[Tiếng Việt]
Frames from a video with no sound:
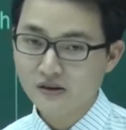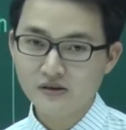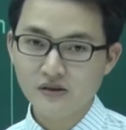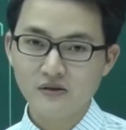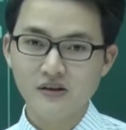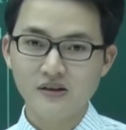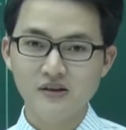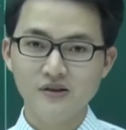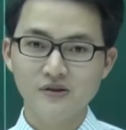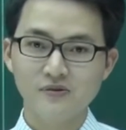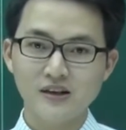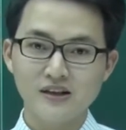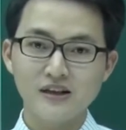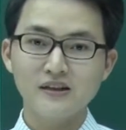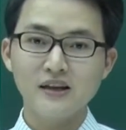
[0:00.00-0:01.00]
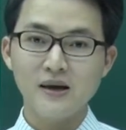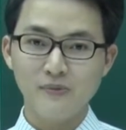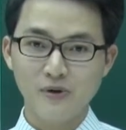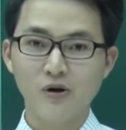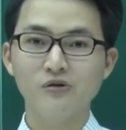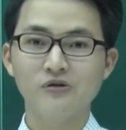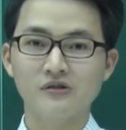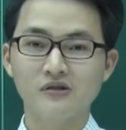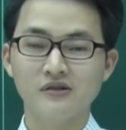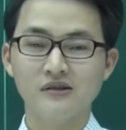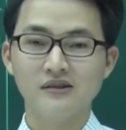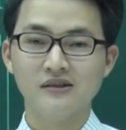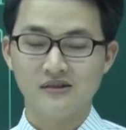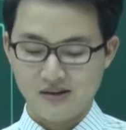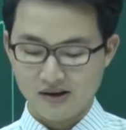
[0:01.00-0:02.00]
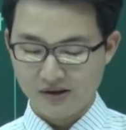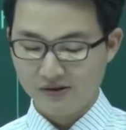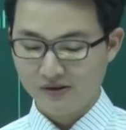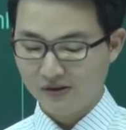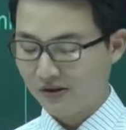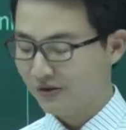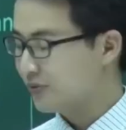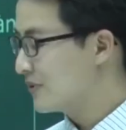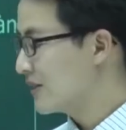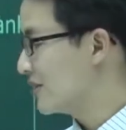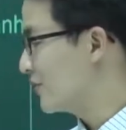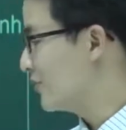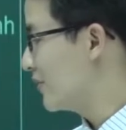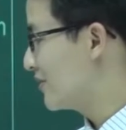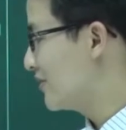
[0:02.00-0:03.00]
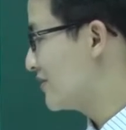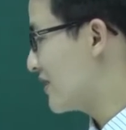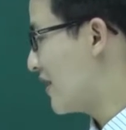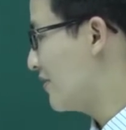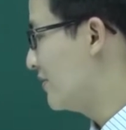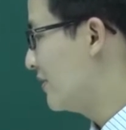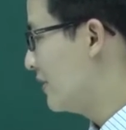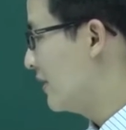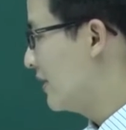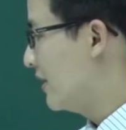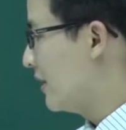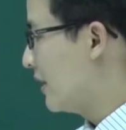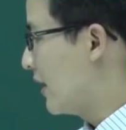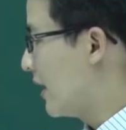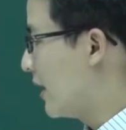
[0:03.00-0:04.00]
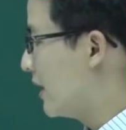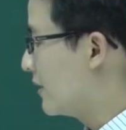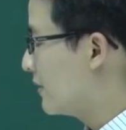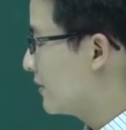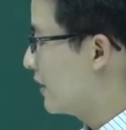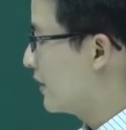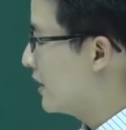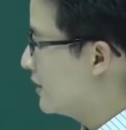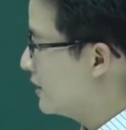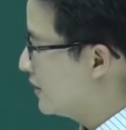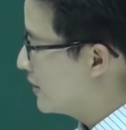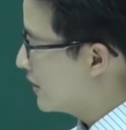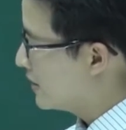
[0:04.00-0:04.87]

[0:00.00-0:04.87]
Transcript: đằng trước thì ta nhân thêm thôi. Đấy, từ đó chúng ta sẽ thu được như sau. À, ở đây thì